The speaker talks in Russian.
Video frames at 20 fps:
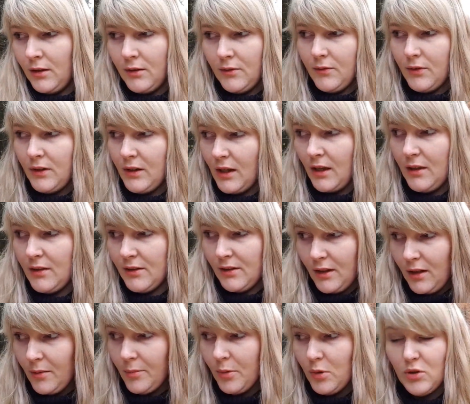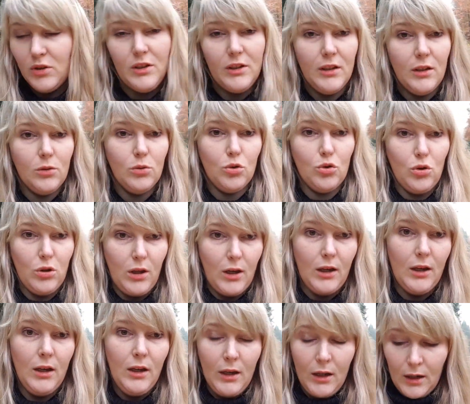вернее, не сказала, просто сказала то, что я
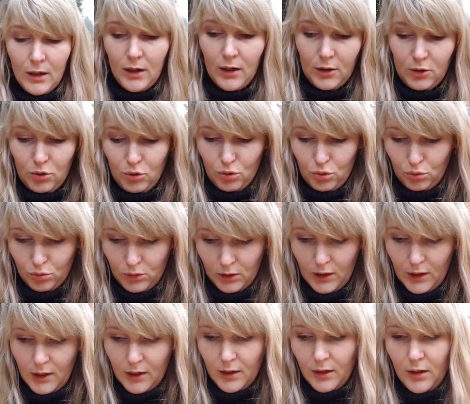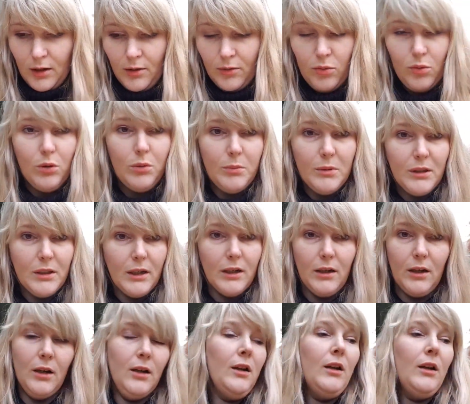хочу с утра в форме так.